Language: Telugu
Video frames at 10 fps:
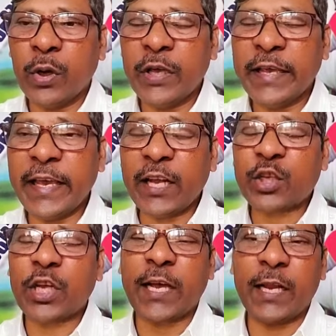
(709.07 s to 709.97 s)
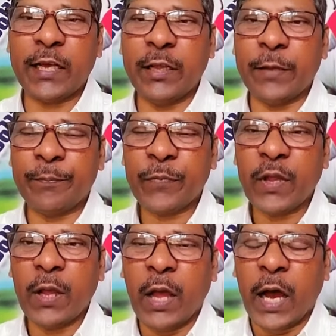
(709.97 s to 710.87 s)
ఈర్ష కలిగింది
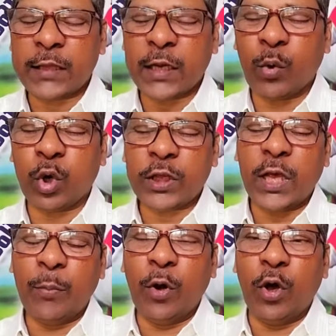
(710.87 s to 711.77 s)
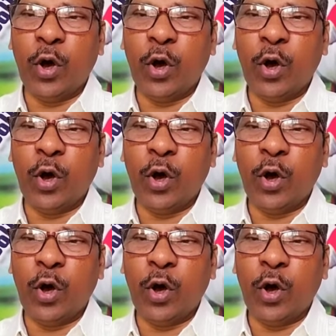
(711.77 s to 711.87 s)
అతని హృదయములో